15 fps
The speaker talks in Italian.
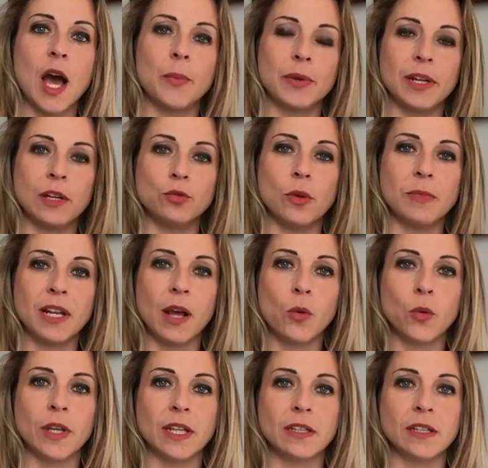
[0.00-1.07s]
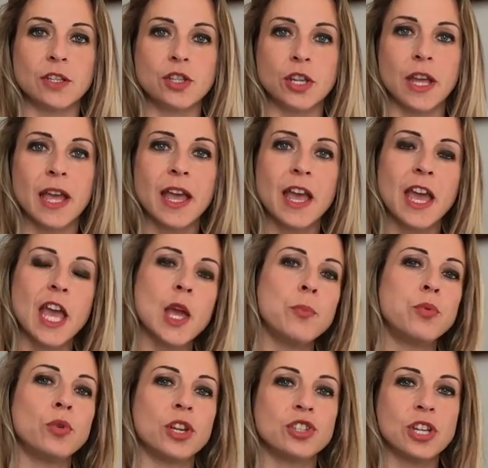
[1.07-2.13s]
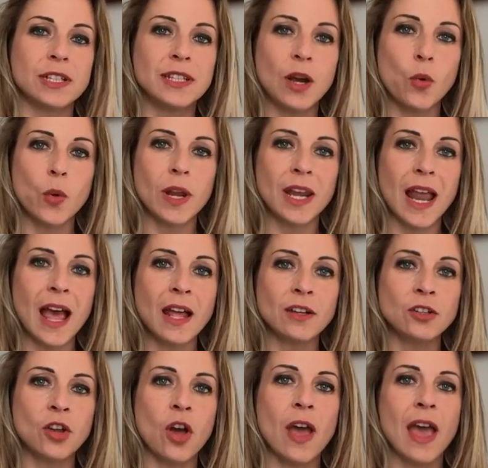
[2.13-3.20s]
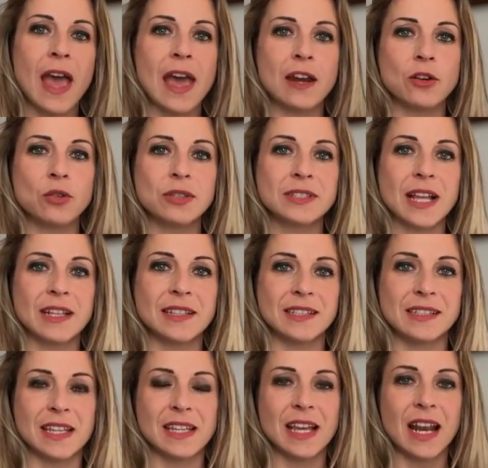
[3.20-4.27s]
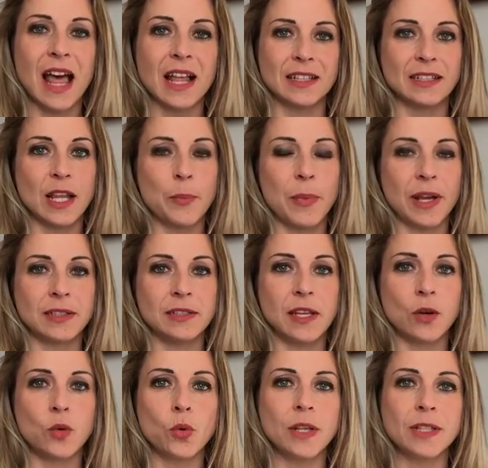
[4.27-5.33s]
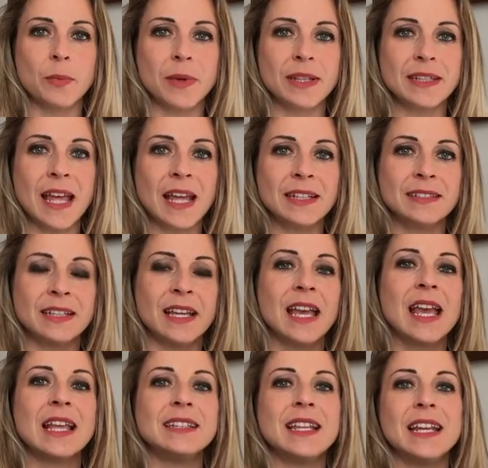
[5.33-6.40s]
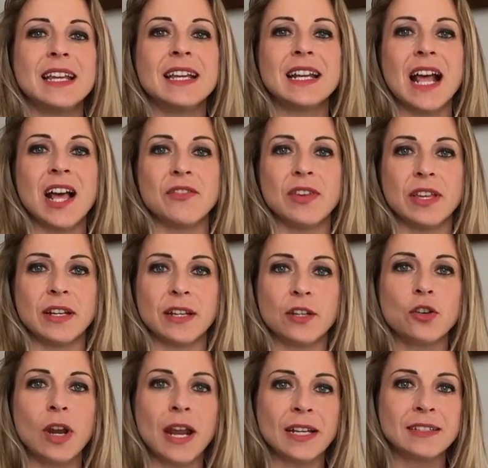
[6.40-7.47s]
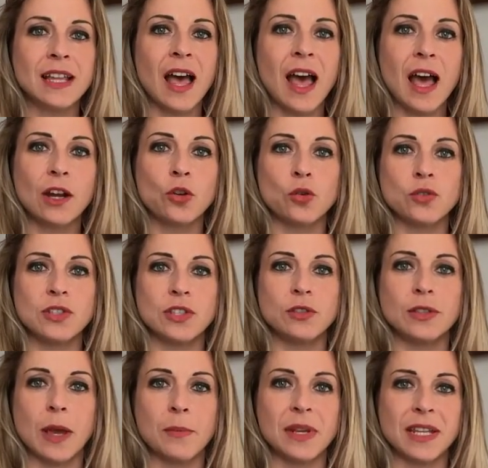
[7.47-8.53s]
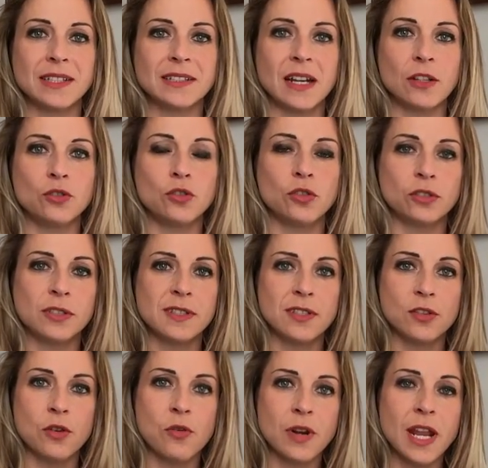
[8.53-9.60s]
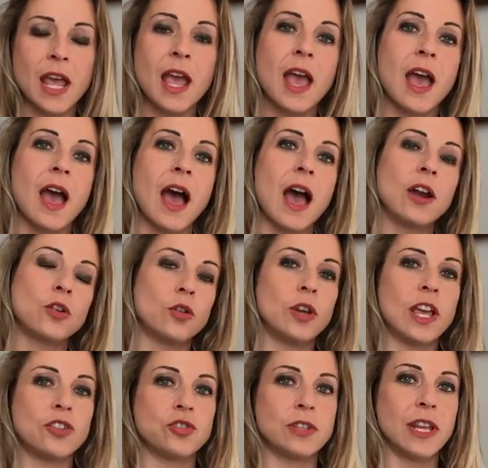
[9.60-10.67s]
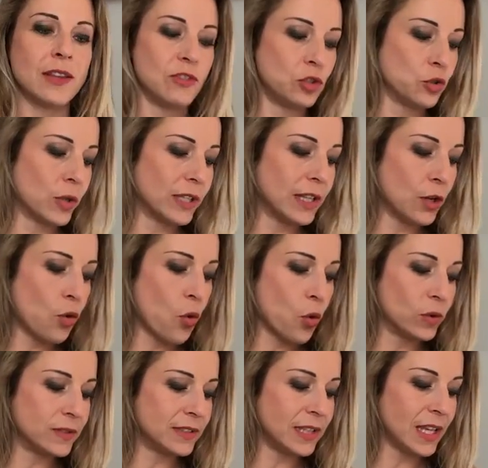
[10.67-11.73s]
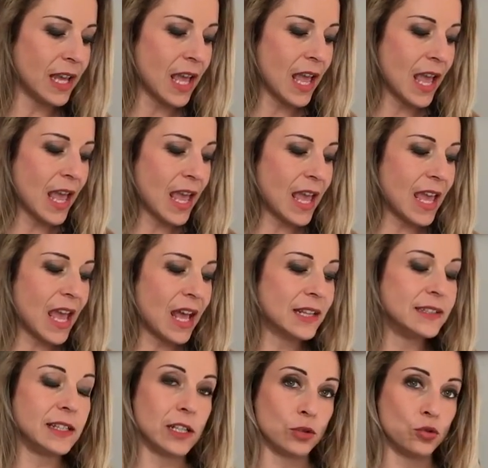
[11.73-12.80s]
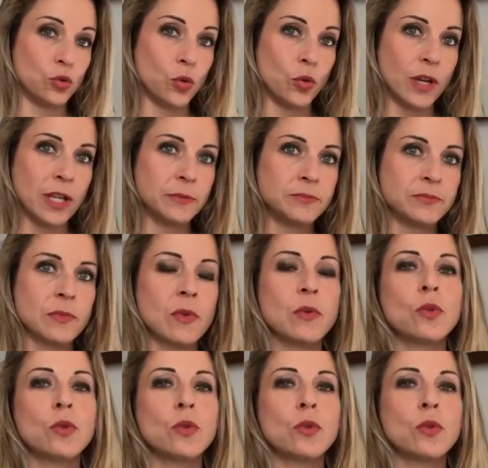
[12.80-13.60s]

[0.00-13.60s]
a aprile 2015, eppure già da quell'anno erano state segnalate da parte di alcuni dipendenti delle gravi irregolarità al Consiglio di amministrazione, al Collegio dei Revisori dei Conti e al direttore.